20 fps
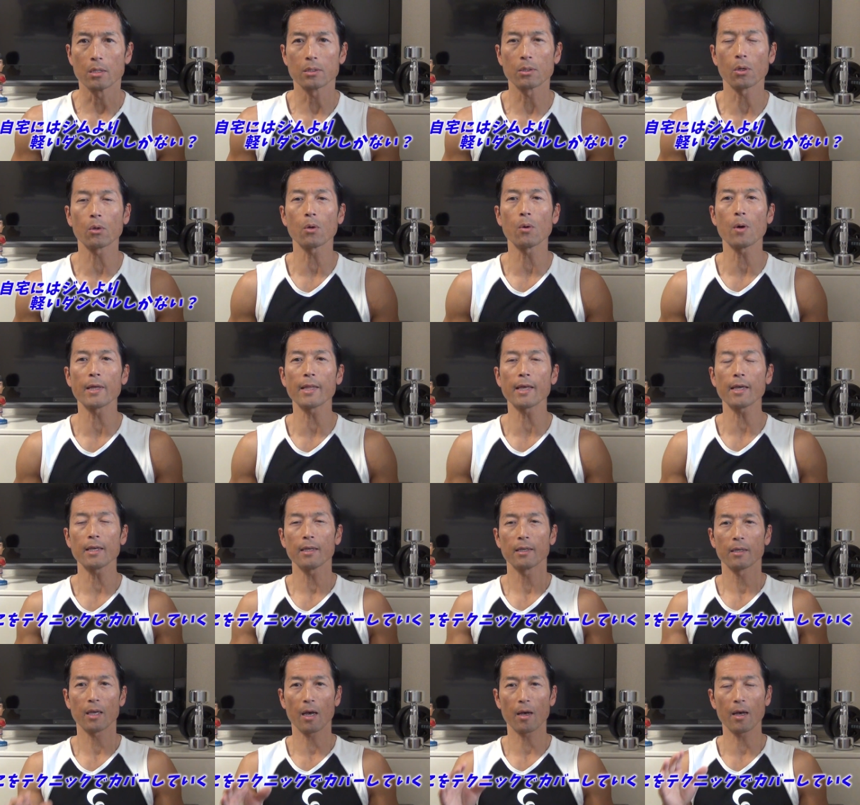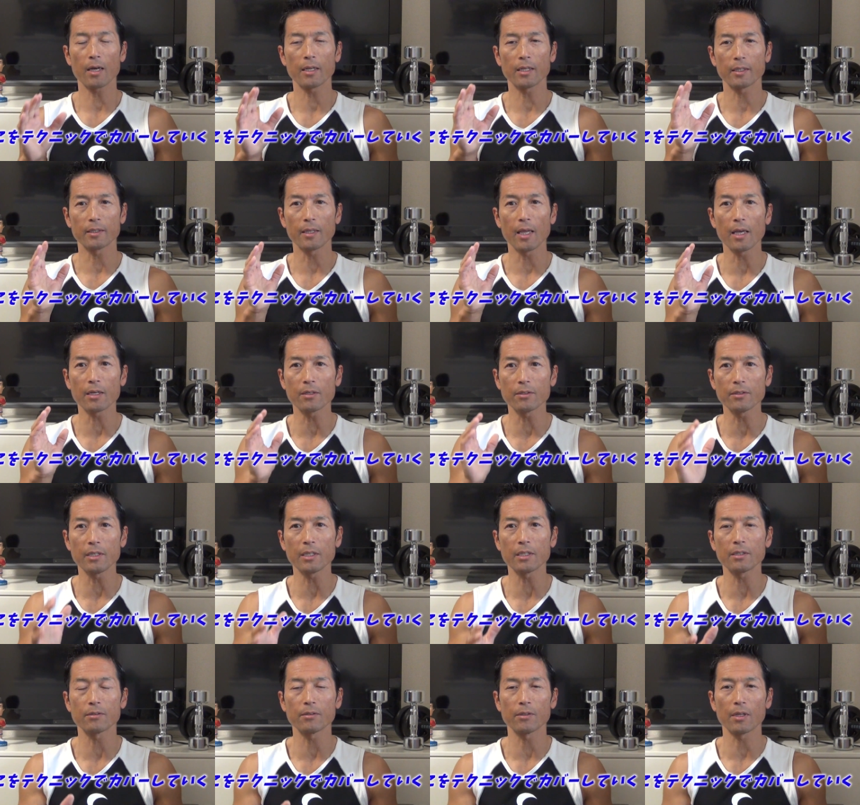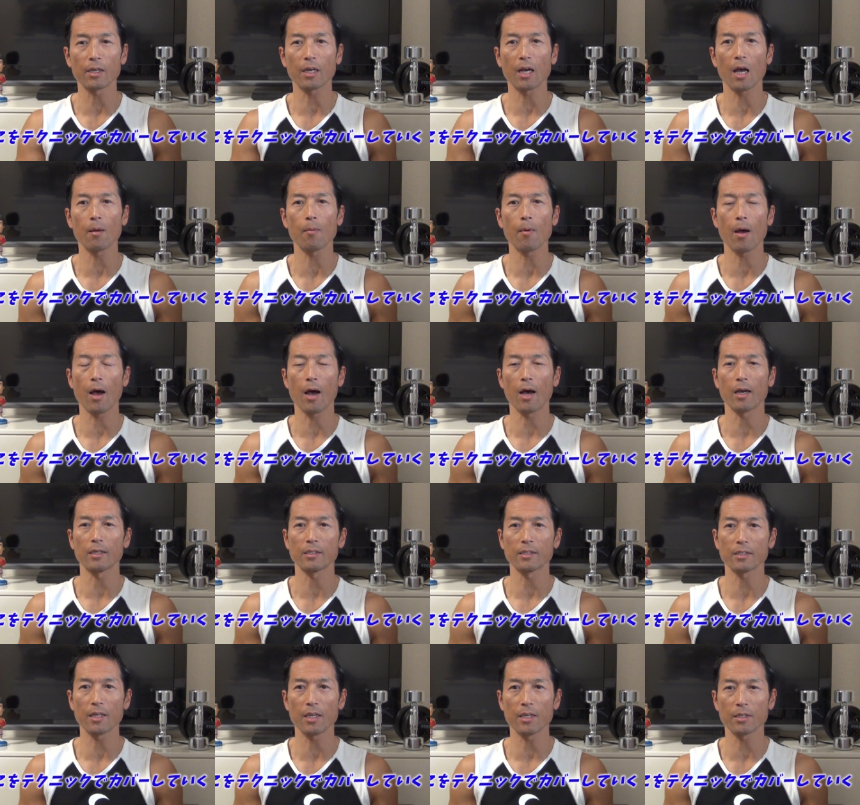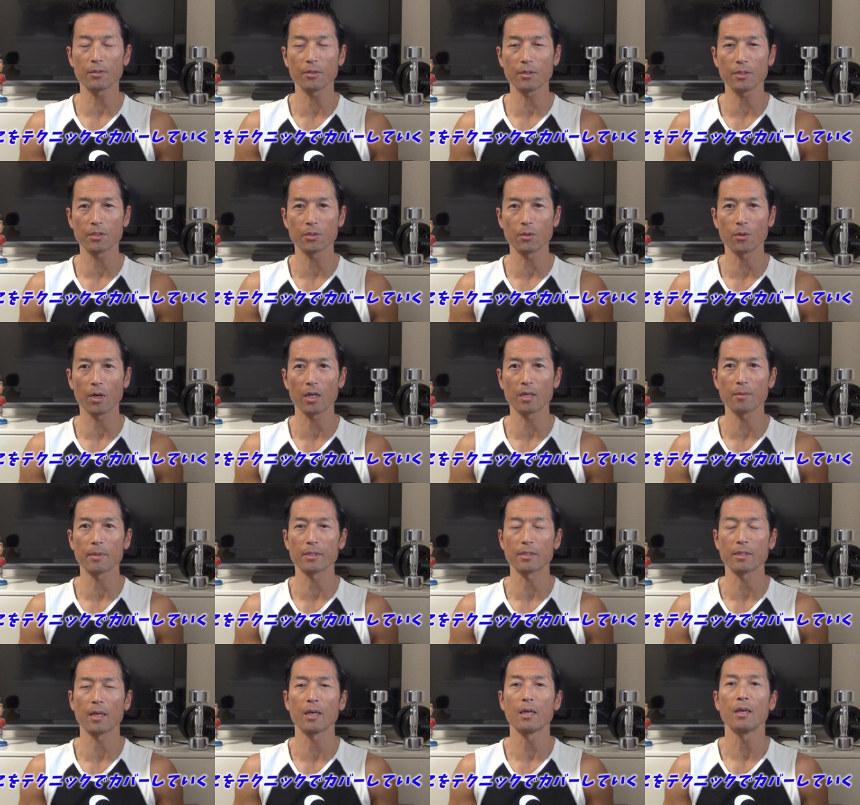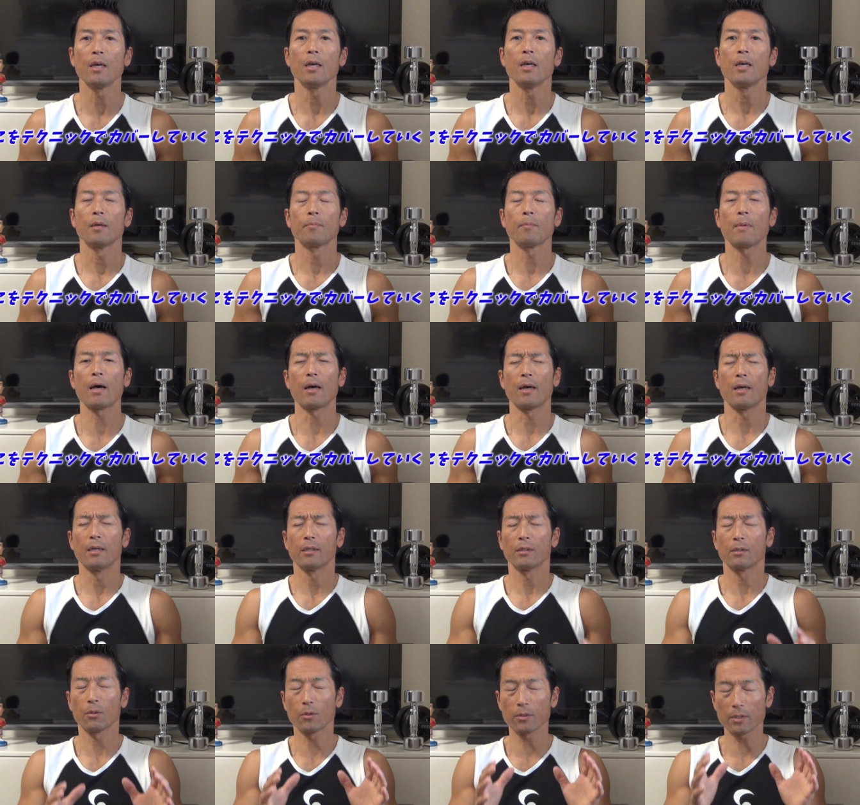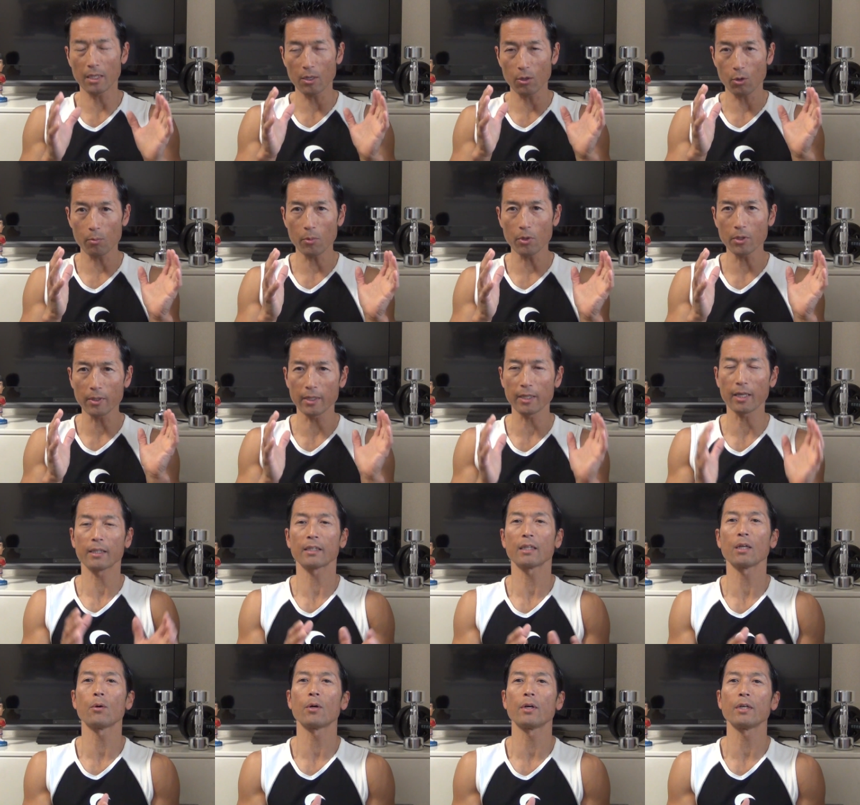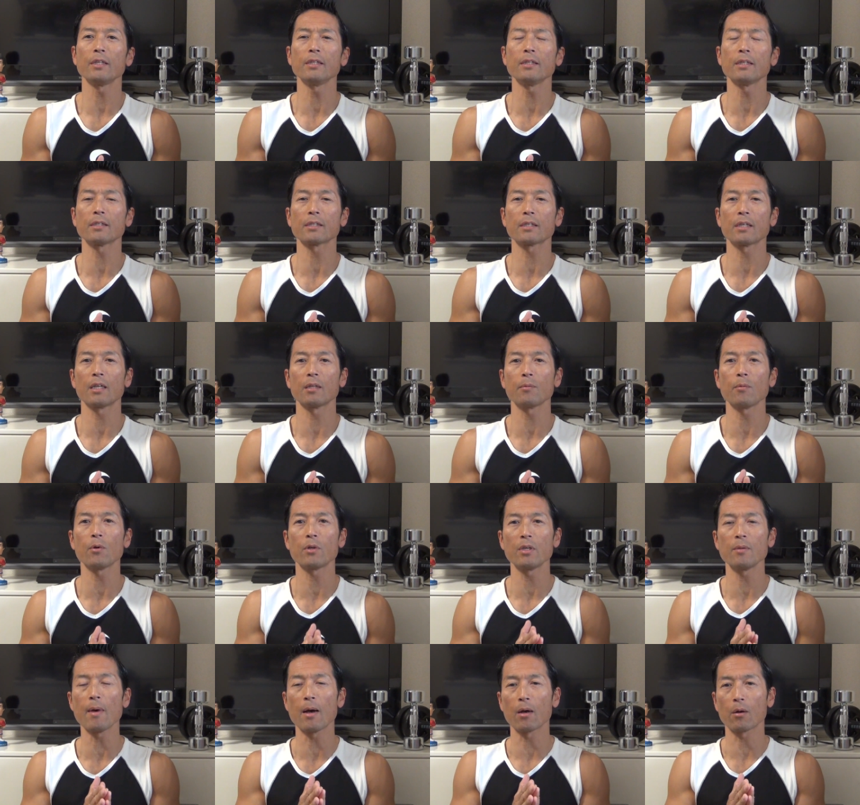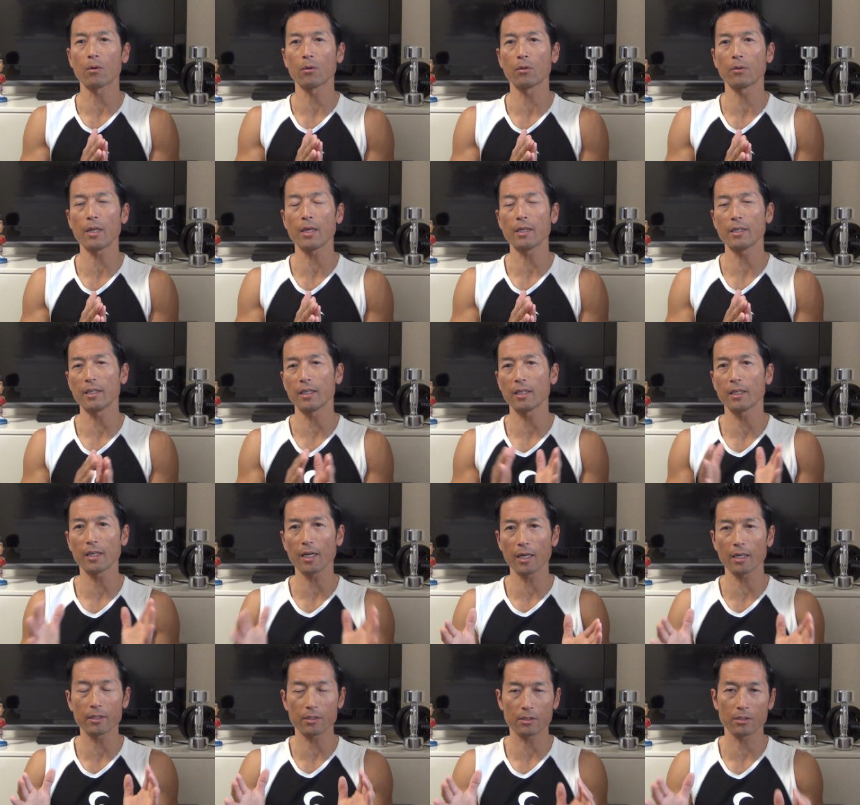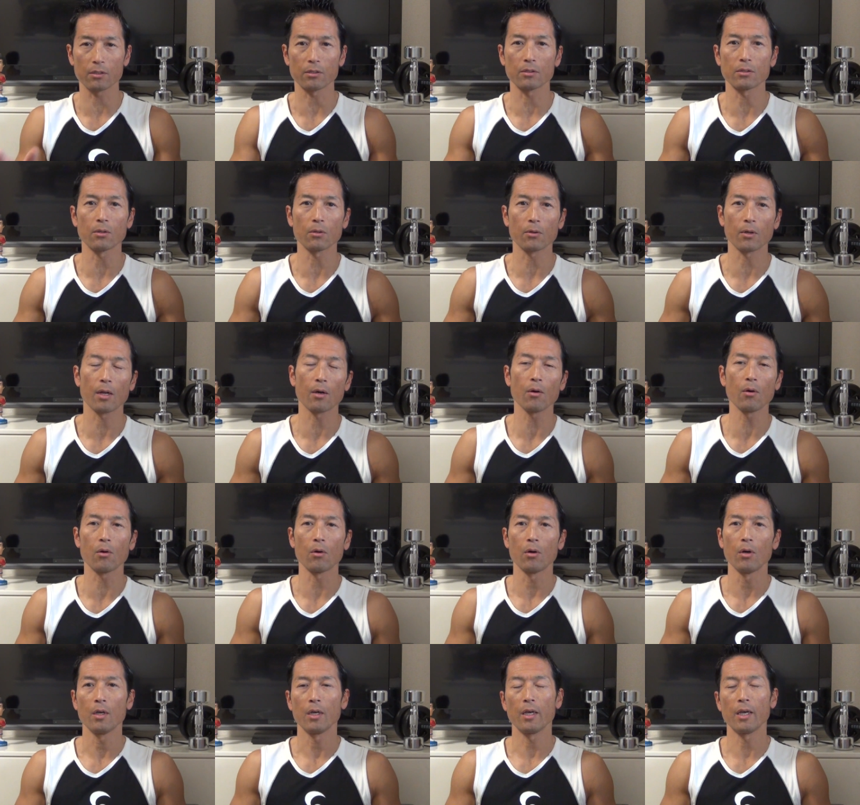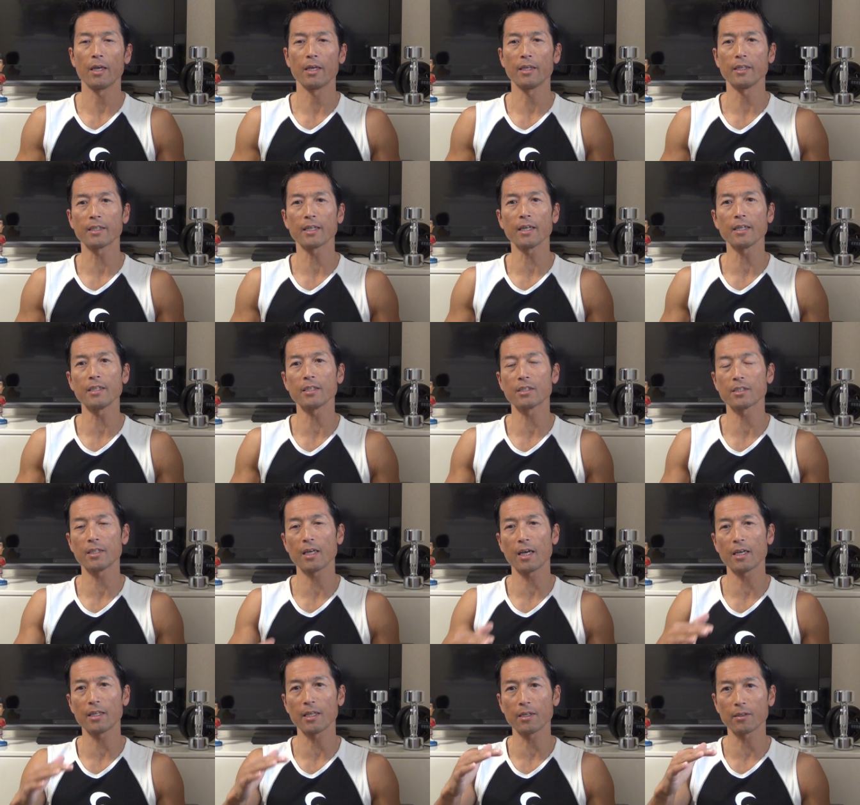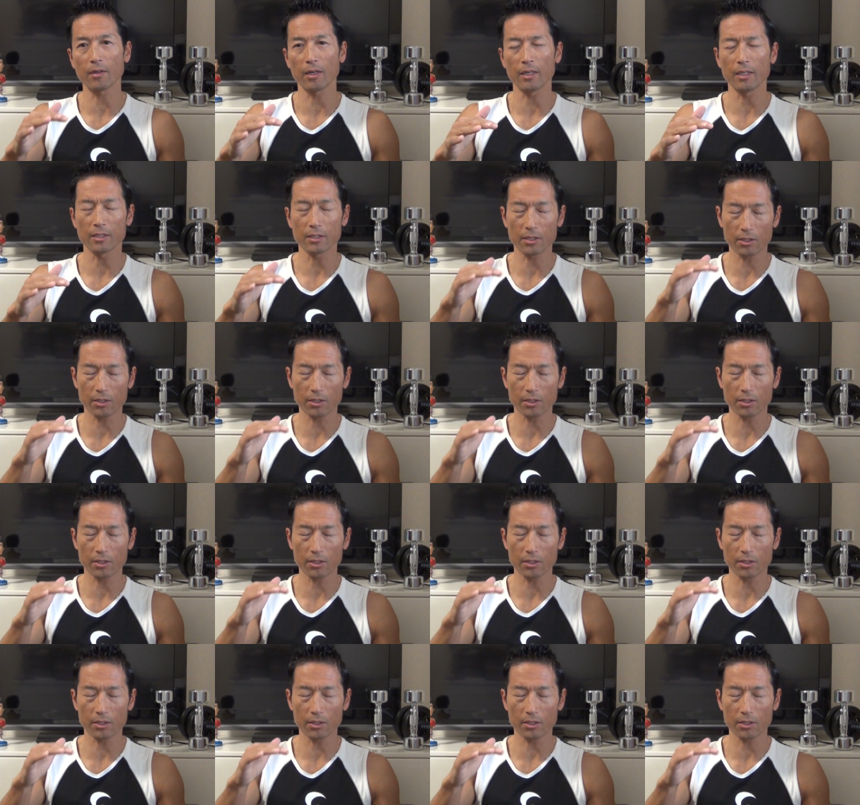そこはね、やはりテクニックでカバーしていく必要がありますね。まあ、当然ね、重いのはやった方がいいんですけれども、今このね、1ヶ月そこらを、えー、いかに繋いでいくか、